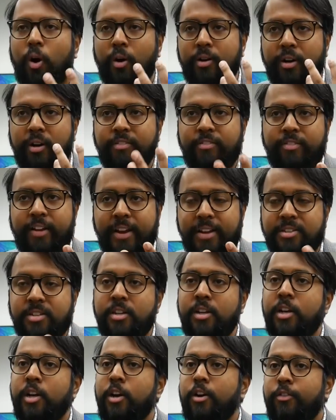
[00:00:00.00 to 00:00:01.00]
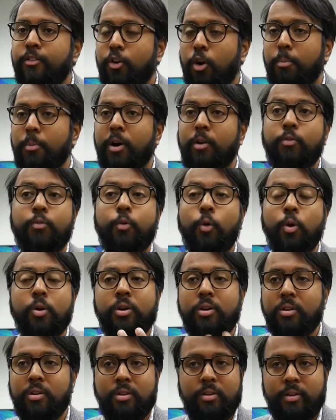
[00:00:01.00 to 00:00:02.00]
on our face from our
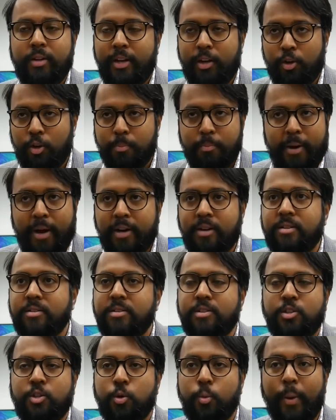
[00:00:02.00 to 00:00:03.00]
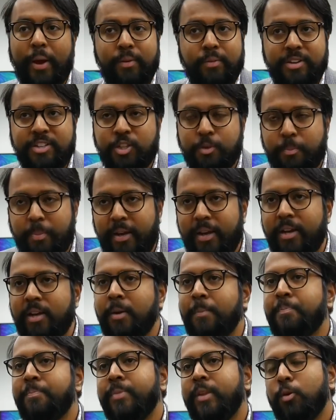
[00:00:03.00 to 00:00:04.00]
vocal, you know, patterns. The way we
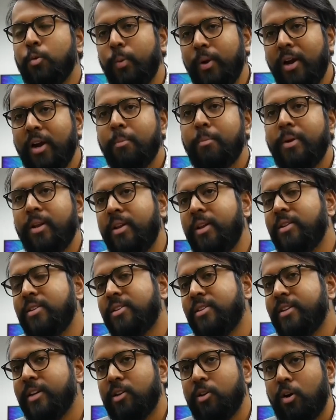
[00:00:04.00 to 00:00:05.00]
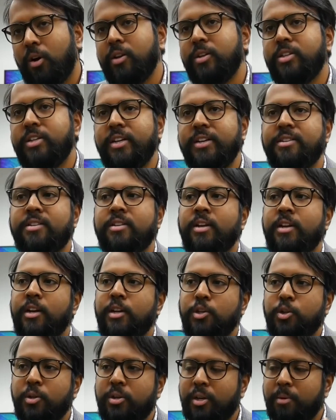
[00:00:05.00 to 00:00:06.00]
speak. We are building these technologies
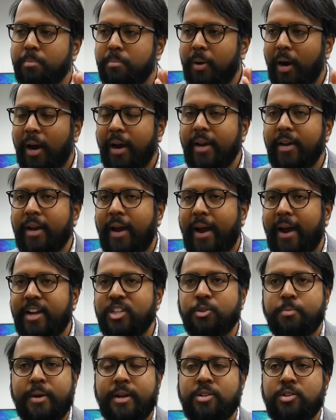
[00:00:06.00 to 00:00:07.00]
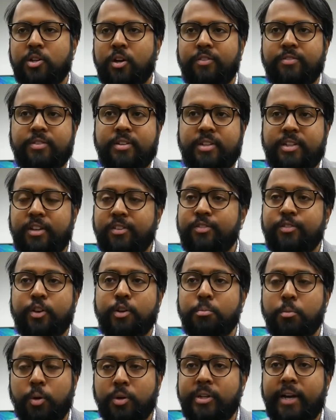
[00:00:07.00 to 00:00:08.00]
to combine aspects of
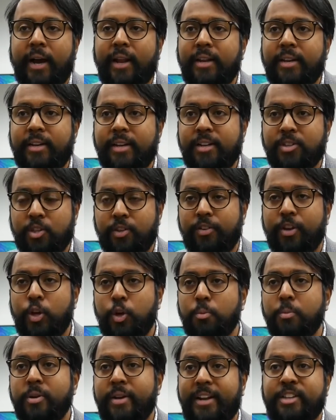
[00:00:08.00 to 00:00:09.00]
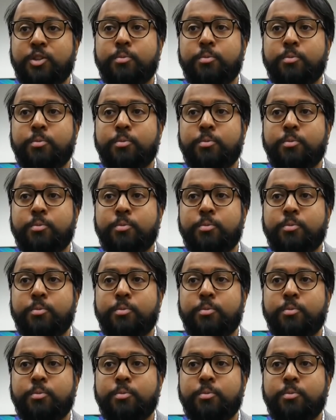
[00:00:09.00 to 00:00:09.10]
different modalities of human